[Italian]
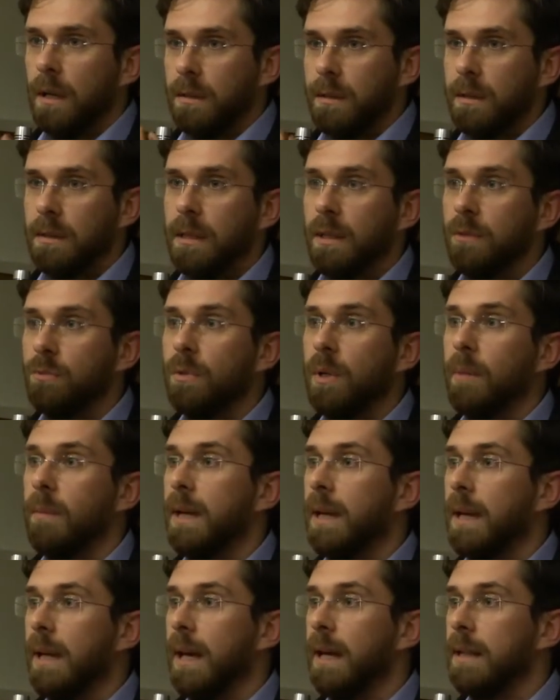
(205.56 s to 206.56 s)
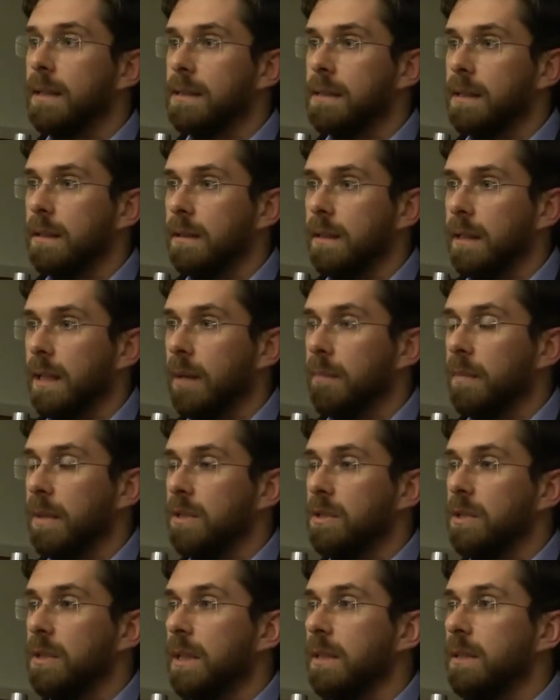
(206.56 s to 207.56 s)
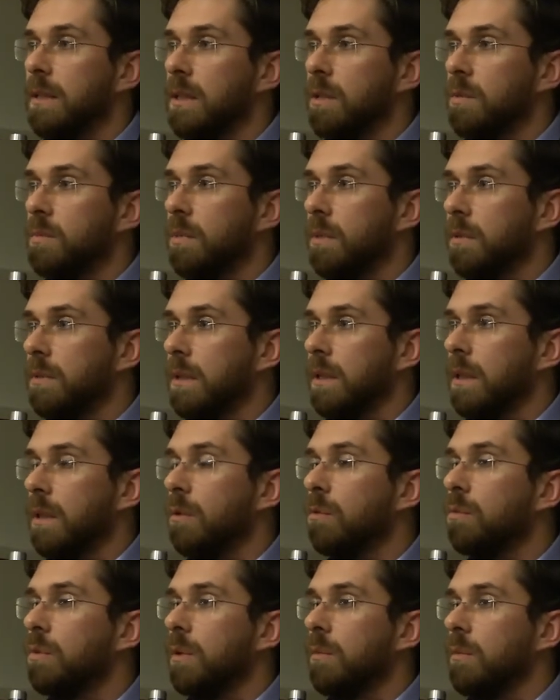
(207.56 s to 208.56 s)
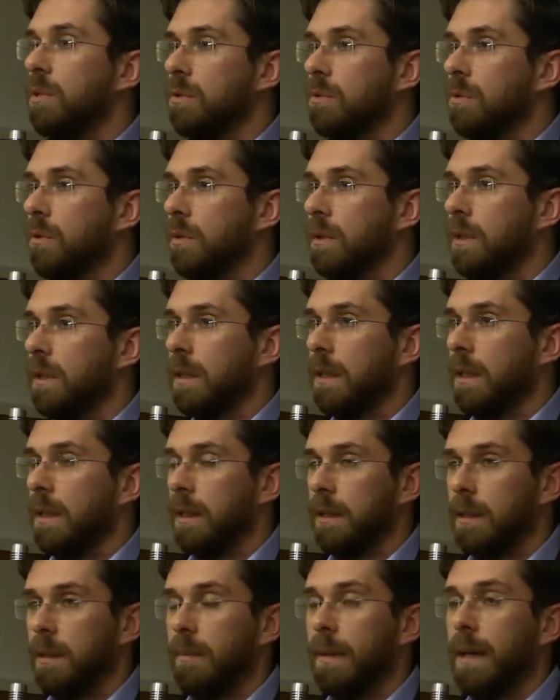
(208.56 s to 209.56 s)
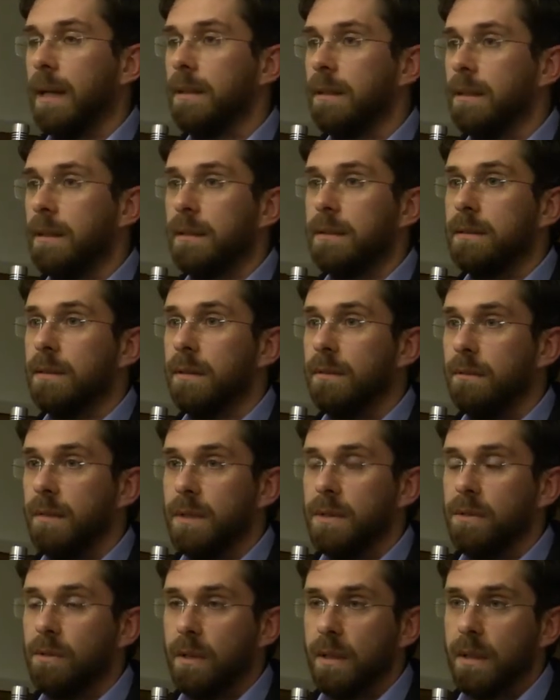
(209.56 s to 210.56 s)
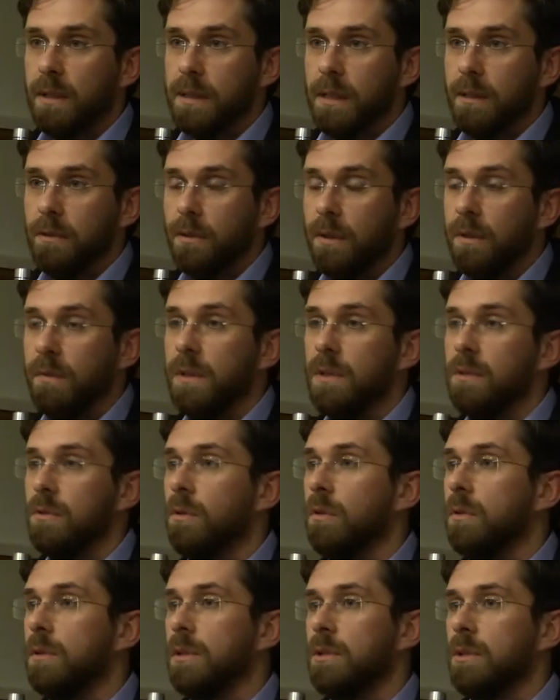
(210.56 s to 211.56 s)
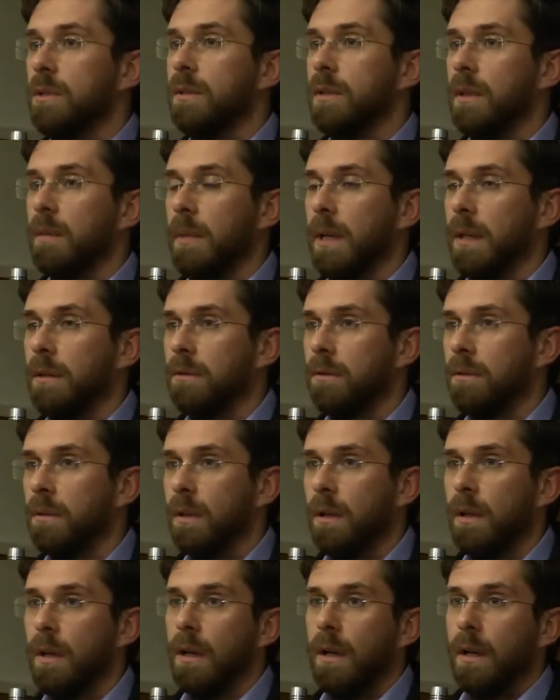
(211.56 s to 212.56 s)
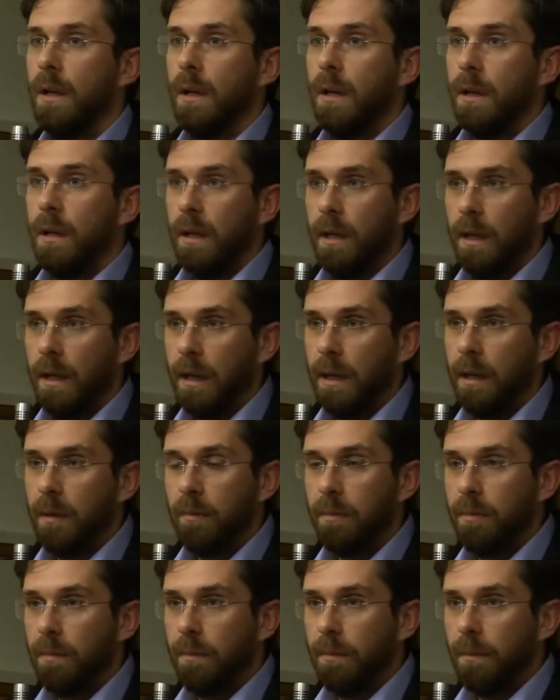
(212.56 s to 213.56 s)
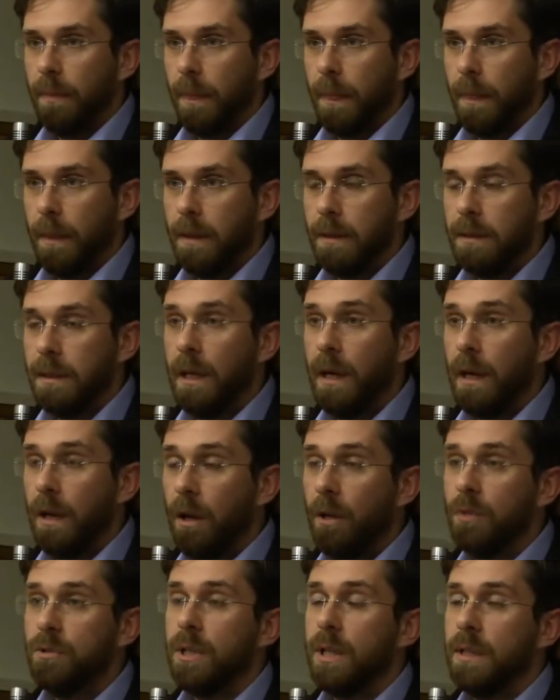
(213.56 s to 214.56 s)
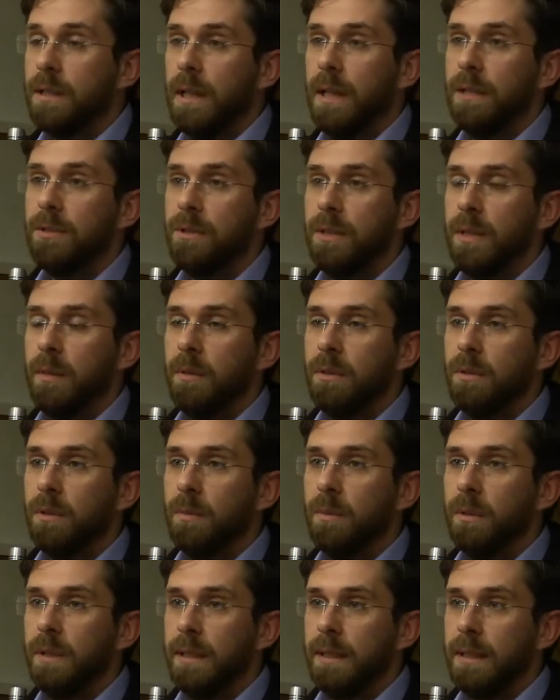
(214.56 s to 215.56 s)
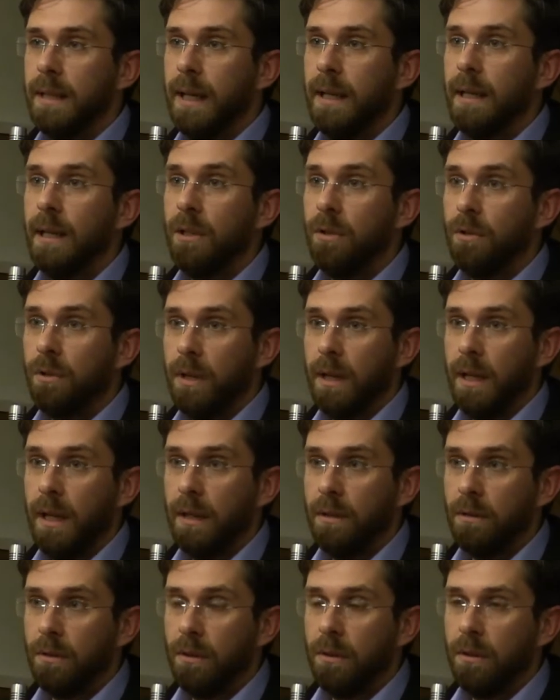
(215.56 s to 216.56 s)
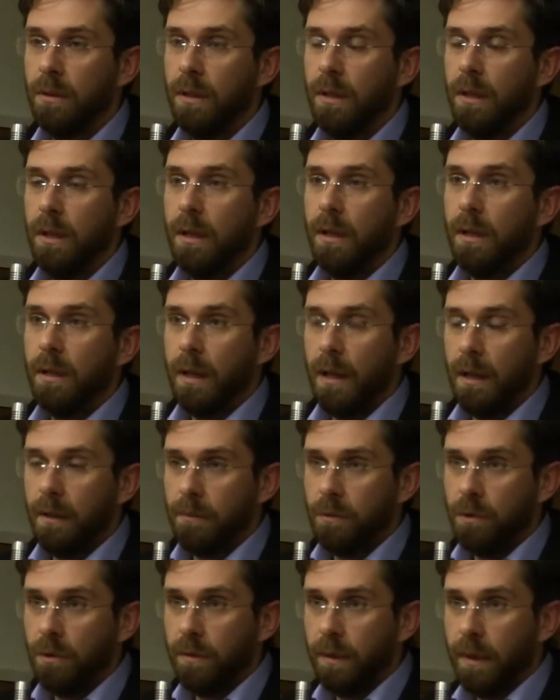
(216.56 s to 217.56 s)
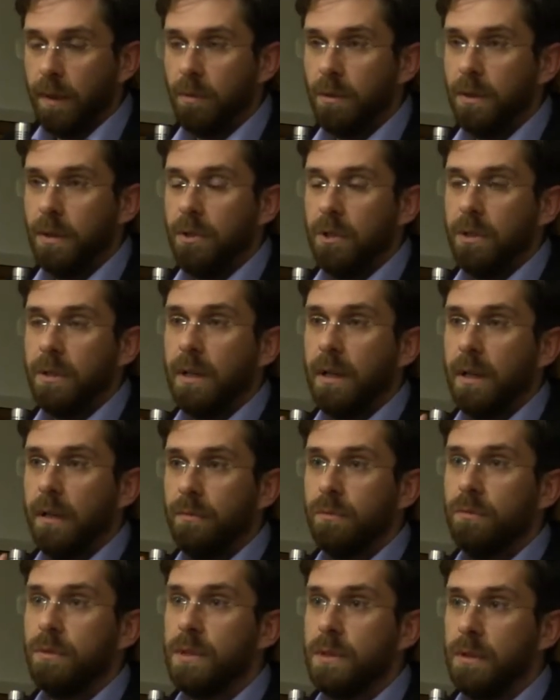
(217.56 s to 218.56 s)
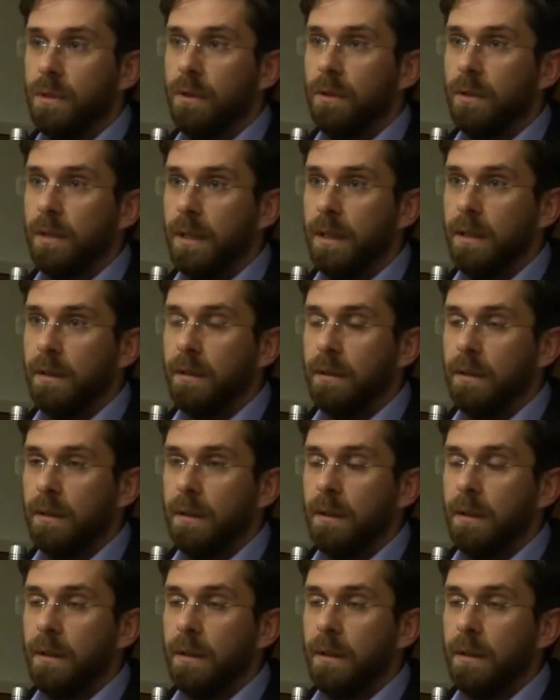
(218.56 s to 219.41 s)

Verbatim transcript: c'è stata una mancanza di capacità di rispondere ad alcuni bisogni da, da parte del servizio che era stato rivisto col decentramento. Eh, nella logica della città metropolitana, io credo, dovremo decidere le funzioni